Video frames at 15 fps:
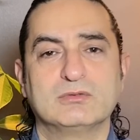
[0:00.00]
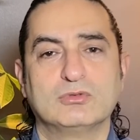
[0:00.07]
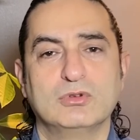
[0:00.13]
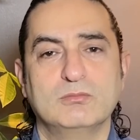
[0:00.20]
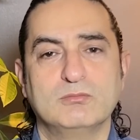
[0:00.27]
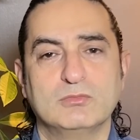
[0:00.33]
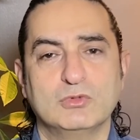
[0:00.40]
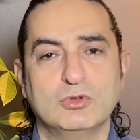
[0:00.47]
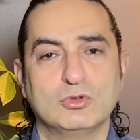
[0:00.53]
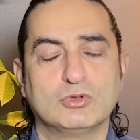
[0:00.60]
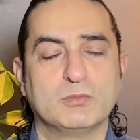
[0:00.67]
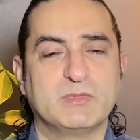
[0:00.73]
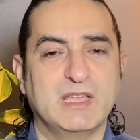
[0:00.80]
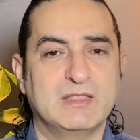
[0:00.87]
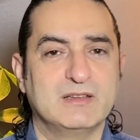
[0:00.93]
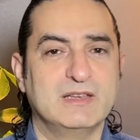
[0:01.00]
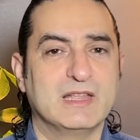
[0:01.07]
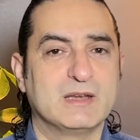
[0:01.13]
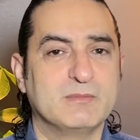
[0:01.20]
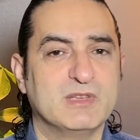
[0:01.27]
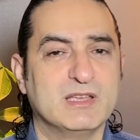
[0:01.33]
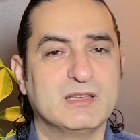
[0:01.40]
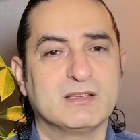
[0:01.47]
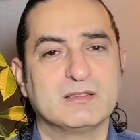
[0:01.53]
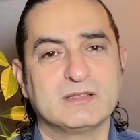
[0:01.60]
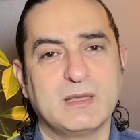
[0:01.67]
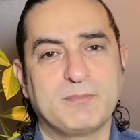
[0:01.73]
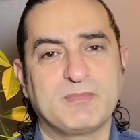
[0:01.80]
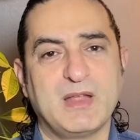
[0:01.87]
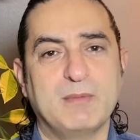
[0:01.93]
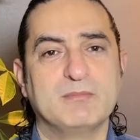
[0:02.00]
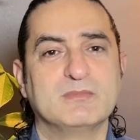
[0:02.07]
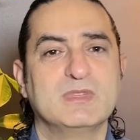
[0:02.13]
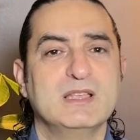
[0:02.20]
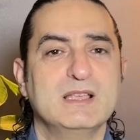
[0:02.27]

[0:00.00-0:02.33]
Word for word: tüm YouTube gelirlerimi deprem